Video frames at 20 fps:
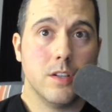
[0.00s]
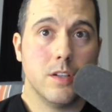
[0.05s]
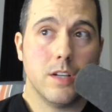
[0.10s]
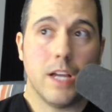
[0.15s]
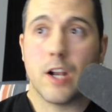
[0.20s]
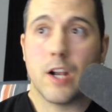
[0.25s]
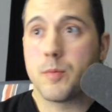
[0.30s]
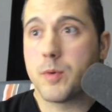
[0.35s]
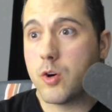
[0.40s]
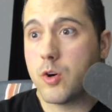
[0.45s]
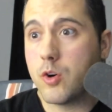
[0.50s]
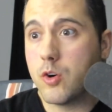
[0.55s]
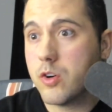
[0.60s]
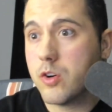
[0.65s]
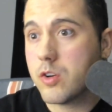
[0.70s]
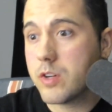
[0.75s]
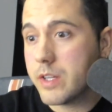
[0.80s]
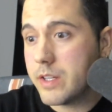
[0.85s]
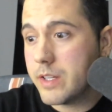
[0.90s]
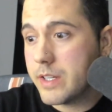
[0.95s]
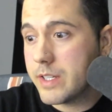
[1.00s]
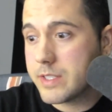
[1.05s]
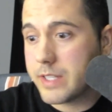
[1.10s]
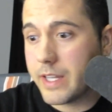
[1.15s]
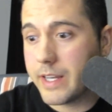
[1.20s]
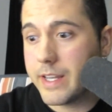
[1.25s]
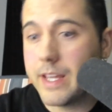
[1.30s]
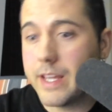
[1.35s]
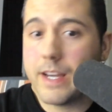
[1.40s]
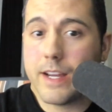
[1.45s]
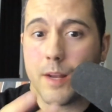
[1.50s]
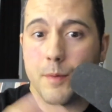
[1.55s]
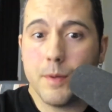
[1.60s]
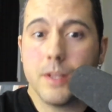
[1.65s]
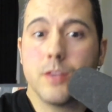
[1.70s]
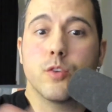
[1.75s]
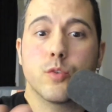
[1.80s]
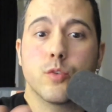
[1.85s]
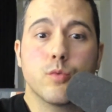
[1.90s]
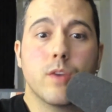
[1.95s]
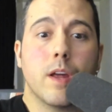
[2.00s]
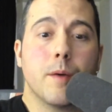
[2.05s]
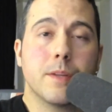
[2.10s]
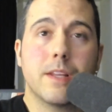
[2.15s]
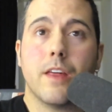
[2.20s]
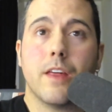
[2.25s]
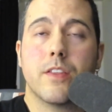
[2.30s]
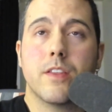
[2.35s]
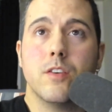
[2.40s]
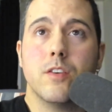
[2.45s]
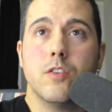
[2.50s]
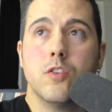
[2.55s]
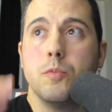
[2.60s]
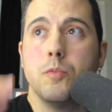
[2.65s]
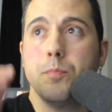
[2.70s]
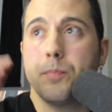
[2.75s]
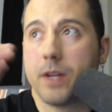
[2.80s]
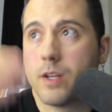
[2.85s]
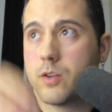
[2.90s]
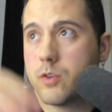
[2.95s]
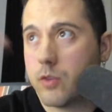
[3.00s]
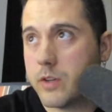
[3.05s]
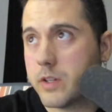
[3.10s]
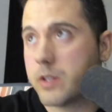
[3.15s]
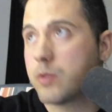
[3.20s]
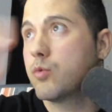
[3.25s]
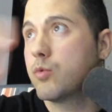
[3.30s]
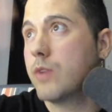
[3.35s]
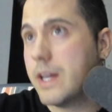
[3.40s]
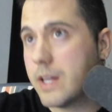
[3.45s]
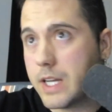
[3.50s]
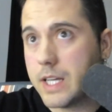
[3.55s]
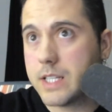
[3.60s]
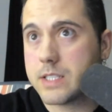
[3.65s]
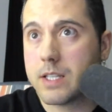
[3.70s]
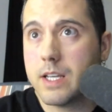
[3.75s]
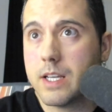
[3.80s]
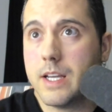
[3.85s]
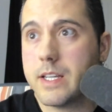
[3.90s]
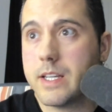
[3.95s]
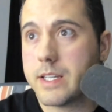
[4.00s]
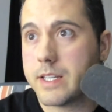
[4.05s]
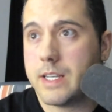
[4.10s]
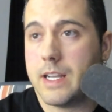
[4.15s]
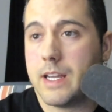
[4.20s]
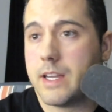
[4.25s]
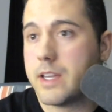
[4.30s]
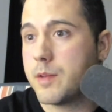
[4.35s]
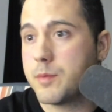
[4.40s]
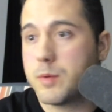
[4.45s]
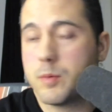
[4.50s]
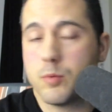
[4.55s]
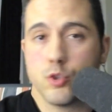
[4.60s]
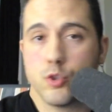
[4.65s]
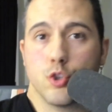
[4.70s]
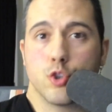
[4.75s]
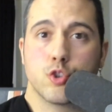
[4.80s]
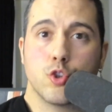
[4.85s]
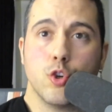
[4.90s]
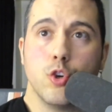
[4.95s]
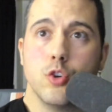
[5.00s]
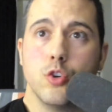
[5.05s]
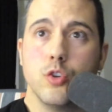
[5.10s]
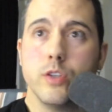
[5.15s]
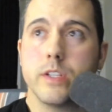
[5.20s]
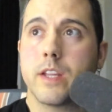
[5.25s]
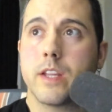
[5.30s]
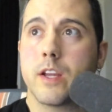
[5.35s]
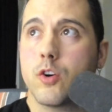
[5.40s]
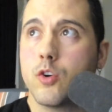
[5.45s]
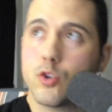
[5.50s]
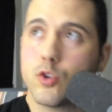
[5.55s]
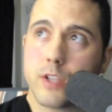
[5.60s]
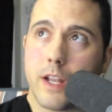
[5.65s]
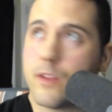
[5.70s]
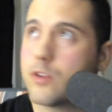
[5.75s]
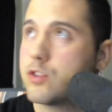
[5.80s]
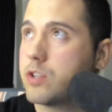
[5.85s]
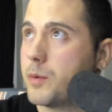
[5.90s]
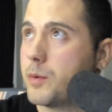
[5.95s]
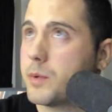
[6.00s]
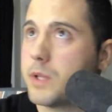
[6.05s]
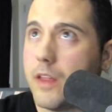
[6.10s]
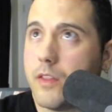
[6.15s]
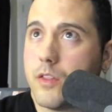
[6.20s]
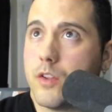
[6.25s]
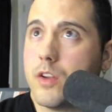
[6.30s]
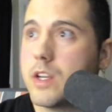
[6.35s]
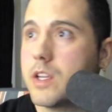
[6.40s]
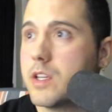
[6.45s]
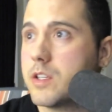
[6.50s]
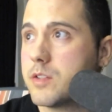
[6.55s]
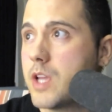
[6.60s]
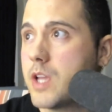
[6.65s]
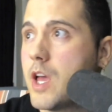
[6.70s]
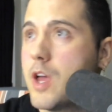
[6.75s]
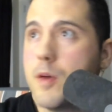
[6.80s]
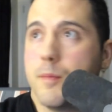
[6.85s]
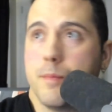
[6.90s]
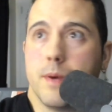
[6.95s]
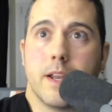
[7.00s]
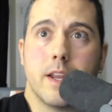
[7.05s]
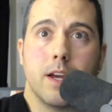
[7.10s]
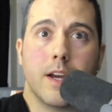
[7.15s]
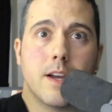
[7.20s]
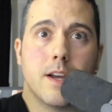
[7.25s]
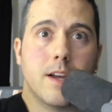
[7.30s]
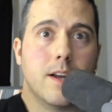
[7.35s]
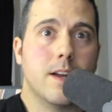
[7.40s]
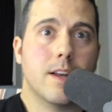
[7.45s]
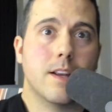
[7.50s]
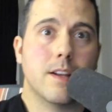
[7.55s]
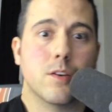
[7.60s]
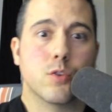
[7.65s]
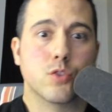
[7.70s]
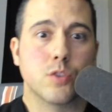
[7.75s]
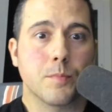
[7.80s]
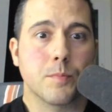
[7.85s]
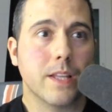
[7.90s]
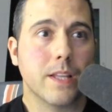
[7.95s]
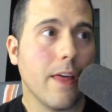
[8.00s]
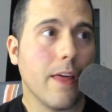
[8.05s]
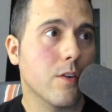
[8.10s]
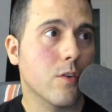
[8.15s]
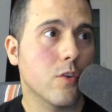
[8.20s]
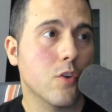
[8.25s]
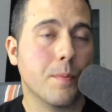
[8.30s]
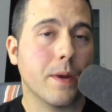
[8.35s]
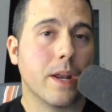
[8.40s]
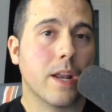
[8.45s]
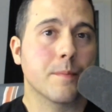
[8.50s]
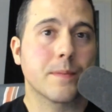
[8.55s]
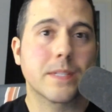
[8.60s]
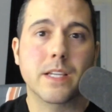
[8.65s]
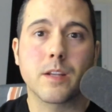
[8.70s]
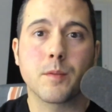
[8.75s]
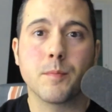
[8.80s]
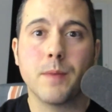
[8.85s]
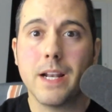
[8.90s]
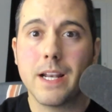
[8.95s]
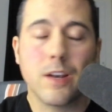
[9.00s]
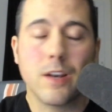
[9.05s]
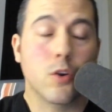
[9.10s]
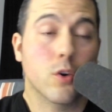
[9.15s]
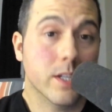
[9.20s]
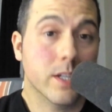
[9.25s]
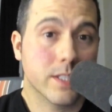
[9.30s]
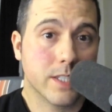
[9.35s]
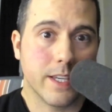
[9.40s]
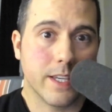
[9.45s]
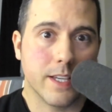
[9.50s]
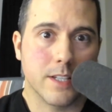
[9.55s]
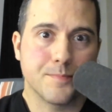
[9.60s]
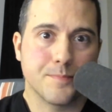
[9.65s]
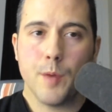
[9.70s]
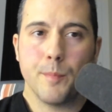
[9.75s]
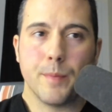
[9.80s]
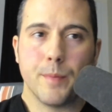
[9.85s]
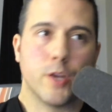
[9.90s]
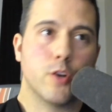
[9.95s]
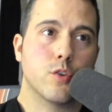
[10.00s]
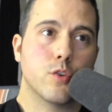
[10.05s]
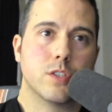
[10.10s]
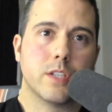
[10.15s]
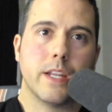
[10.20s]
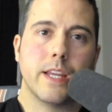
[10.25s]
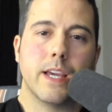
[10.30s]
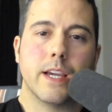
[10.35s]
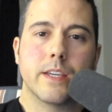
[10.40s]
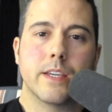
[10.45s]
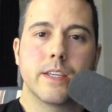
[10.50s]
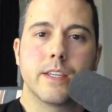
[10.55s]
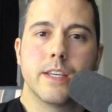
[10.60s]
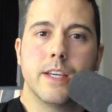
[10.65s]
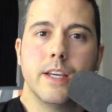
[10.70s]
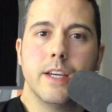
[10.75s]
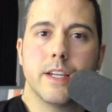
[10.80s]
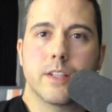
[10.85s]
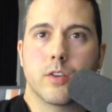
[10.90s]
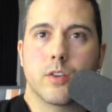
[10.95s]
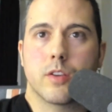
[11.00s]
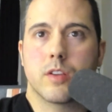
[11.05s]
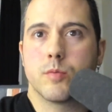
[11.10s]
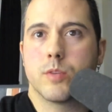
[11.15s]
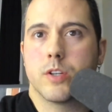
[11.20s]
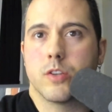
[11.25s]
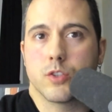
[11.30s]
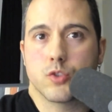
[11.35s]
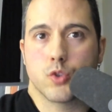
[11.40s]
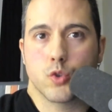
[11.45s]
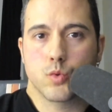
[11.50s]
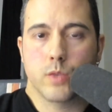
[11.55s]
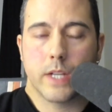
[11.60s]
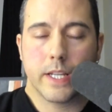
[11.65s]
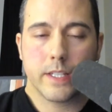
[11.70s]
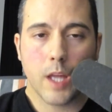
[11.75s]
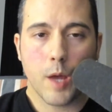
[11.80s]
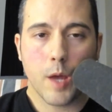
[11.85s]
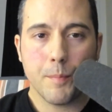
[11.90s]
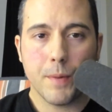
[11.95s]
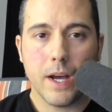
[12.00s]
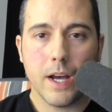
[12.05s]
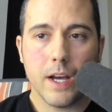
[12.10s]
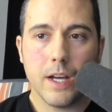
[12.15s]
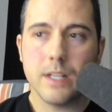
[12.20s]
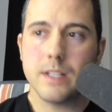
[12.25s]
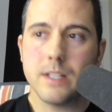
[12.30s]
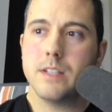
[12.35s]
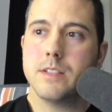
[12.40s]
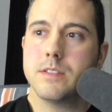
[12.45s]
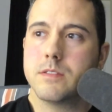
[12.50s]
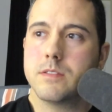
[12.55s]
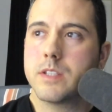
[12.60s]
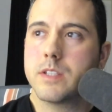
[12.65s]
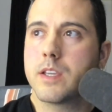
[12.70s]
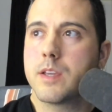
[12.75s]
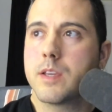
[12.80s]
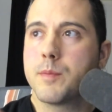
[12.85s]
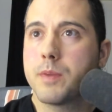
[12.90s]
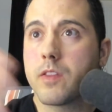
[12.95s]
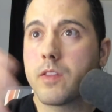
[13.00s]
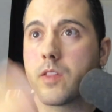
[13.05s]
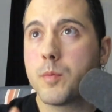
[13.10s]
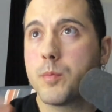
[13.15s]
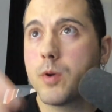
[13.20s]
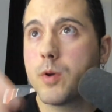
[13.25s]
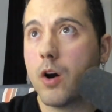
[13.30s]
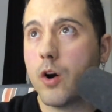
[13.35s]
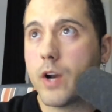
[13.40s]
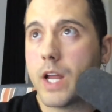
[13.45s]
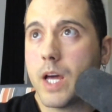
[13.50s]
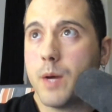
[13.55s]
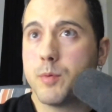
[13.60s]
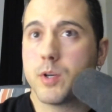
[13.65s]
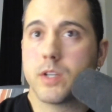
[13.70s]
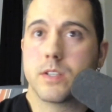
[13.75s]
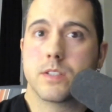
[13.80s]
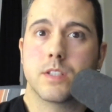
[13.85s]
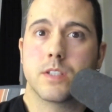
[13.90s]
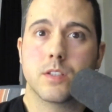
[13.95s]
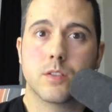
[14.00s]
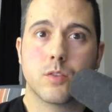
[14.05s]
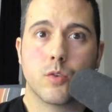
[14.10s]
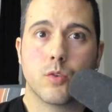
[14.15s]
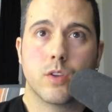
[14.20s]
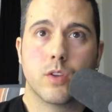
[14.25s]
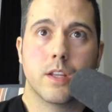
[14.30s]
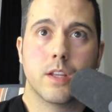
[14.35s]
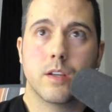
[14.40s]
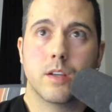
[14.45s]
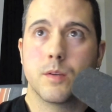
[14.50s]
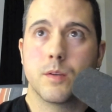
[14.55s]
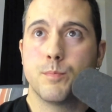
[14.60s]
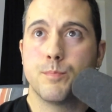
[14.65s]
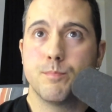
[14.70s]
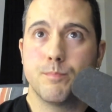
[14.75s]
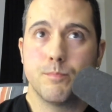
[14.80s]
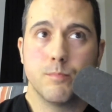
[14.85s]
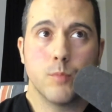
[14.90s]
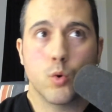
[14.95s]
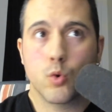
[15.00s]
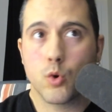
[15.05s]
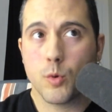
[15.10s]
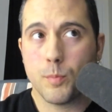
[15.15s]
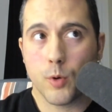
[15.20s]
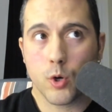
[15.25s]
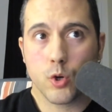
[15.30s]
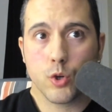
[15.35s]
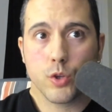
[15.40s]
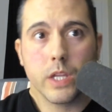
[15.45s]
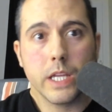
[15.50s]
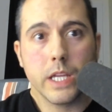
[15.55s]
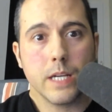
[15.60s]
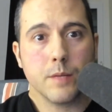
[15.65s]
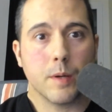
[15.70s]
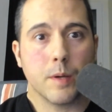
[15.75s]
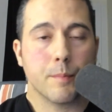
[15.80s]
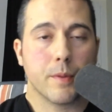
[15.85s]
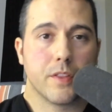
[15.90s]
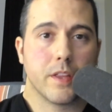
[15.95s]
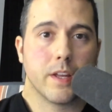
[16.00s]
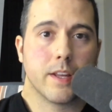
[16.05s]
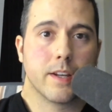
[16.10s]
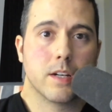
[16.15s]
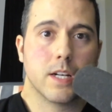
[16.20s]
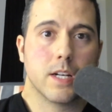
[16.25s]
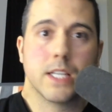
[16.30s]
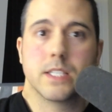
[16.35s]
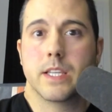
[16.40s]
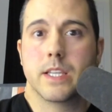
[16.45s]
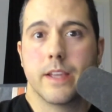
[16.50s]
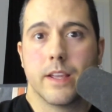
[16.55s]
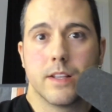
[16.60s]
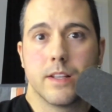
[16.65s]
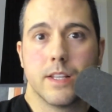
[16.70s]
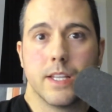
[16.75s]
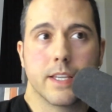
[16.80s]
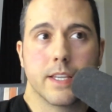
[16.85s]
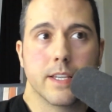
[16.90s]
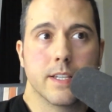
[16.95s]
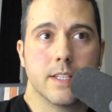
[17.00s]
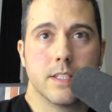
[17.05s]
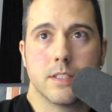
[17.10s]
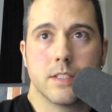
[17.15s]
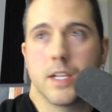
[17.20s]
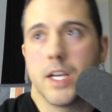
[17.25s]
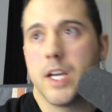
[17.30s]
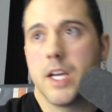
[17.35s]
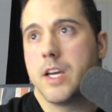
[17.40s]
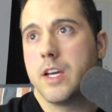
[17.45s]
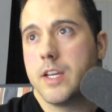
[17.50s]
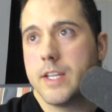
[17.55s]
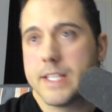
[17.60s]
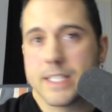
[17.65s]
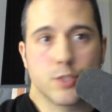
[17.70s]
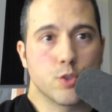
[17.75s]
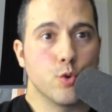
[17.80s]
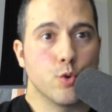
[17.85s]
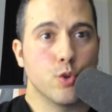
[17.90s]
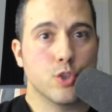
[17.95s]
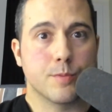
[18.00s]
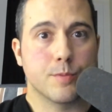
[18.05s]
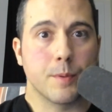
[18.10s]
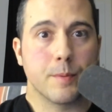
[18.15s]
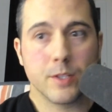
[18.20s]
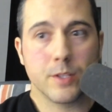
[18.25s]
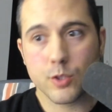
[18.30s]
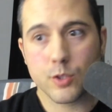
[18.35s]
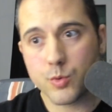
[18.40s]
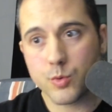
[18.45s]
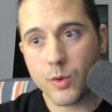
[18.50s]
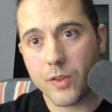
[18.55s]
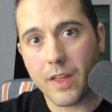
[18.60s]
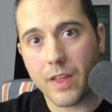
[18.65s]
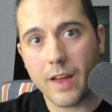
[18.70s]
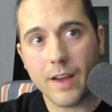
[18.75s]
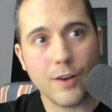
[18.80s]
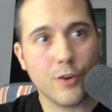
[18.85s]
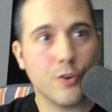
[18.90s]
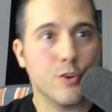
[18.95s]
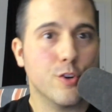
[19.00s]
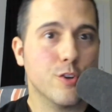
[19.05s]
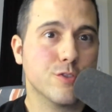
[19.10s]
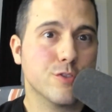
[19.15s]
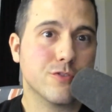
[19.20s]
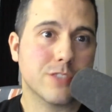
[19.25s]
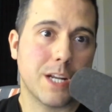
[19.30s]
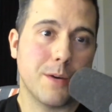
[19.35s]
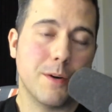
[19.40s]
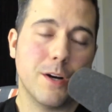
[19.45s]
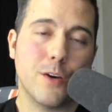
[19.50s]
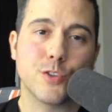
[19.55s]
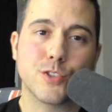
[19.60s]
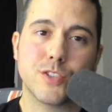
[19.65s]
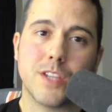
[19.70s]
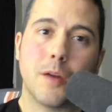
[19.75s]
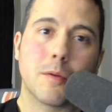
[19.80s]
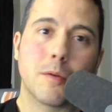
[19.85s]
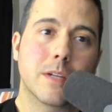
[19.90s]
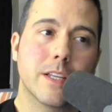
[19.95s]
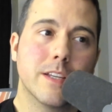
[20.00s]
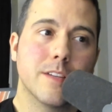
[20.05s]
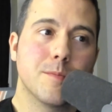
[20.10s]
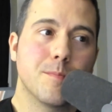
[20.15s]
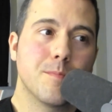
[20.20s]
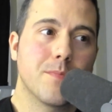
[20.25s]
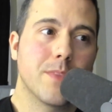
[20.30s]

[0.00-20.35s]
A lo mejor estaría grabando en una habitación, pero en una casa en la que vivo yo solo y tengo otras dos habitaciones para los invitados, para mis animales, lo que sea. Pero no estaría aquí. Entonces, bueno, esto es una etapa y en principio ahora, pues dentro de unos pocos días va a empezar la siguiente, que es Jules viviendo en Suiza con trabajo estable.